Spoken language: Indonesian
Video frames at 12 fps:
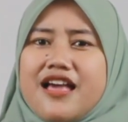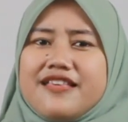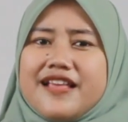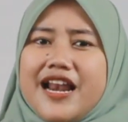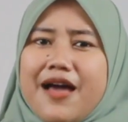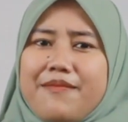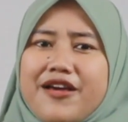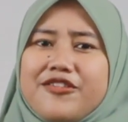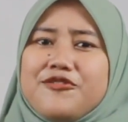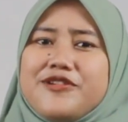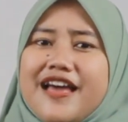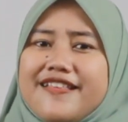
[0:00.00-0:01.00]
Selama
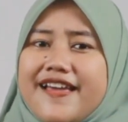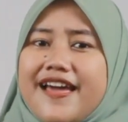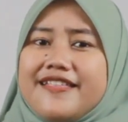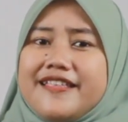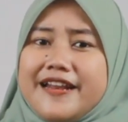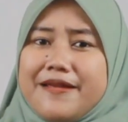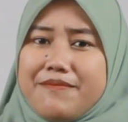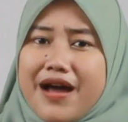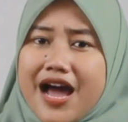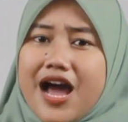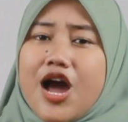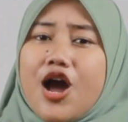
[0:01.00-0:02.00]
sudah saya
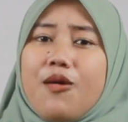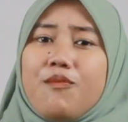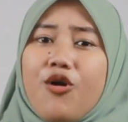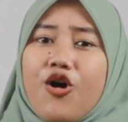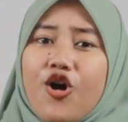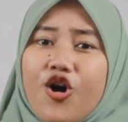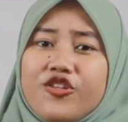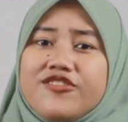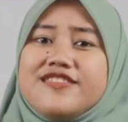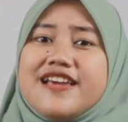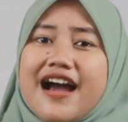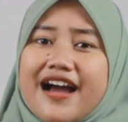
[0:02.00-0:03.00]
terima,
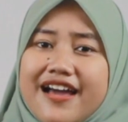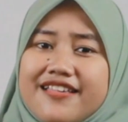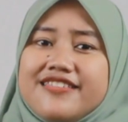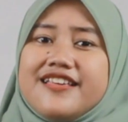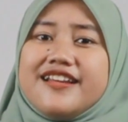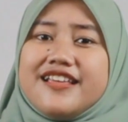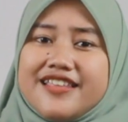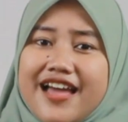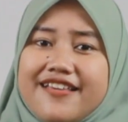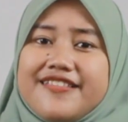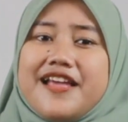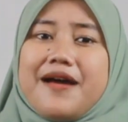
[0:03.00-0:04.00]
mohon jangan
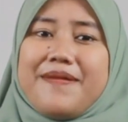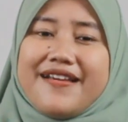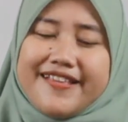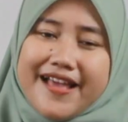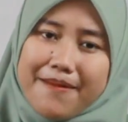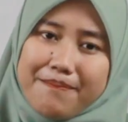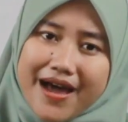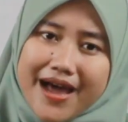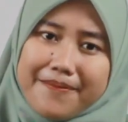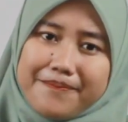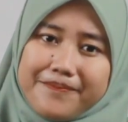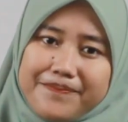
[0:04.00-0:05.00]
cerita
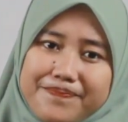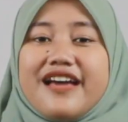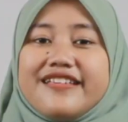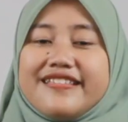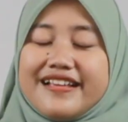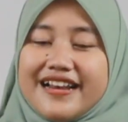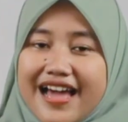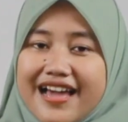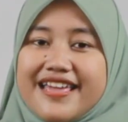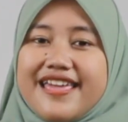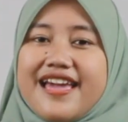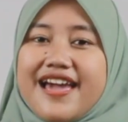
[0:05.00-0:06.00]
siapa-siapa.
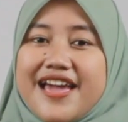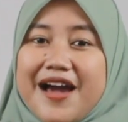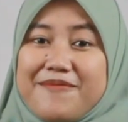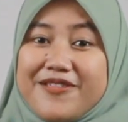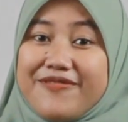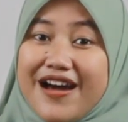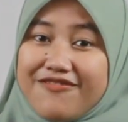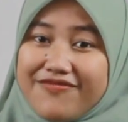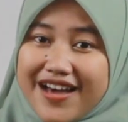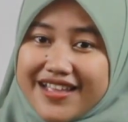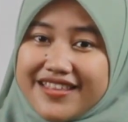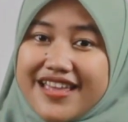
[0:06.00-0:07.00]
Setelah Kiai Hamid
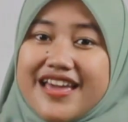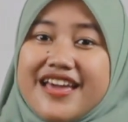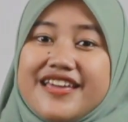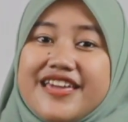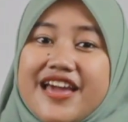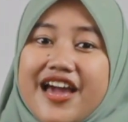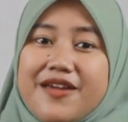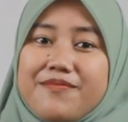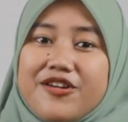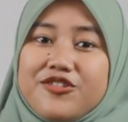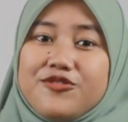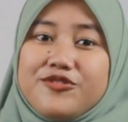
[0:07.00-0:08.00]
wafat, Kiai Mas